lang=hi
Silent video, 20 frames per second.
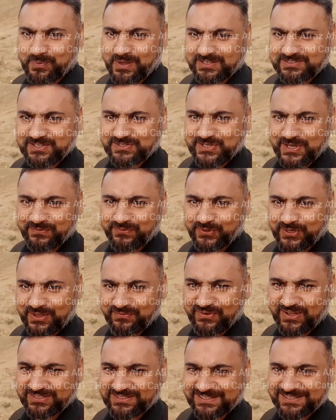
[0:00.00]
तो पाँच से छः फुट के
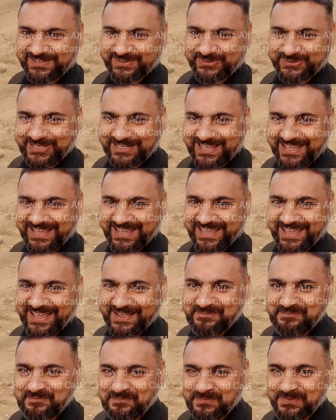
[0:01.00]
फासले से गुजर के गए
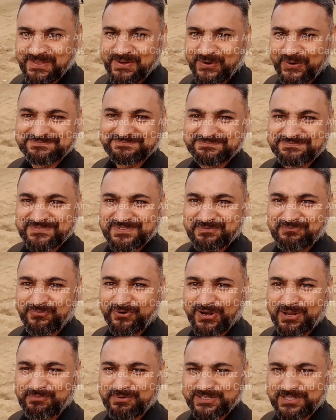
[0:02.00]
हैं
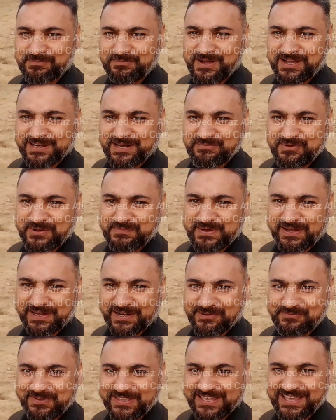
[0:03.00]
मौला मजना पाक ने मेरे पे
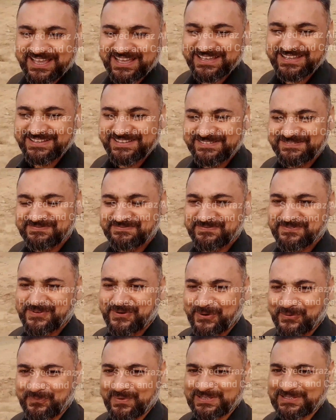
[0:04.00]
करम किया
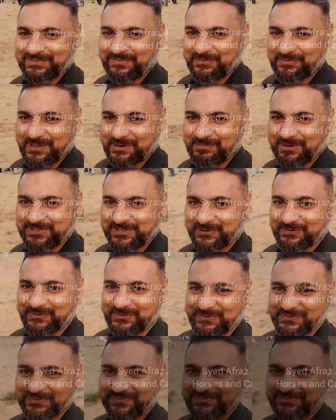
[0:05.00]
है और मैं जब फिर बचाऊँ